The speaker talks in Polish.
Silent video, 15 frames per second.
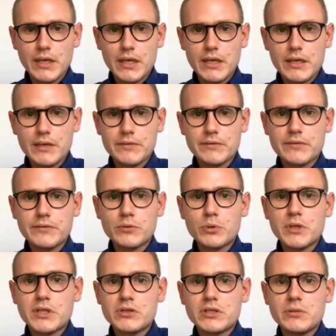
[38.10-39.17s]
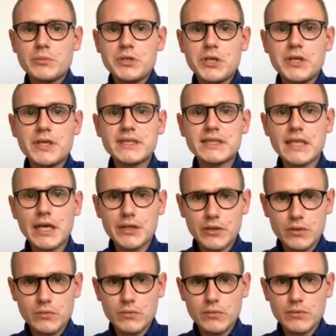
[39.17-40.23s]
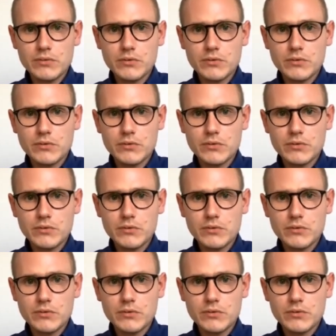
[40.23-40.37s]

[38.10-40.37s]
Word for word: w e, których te osoby się nie znają,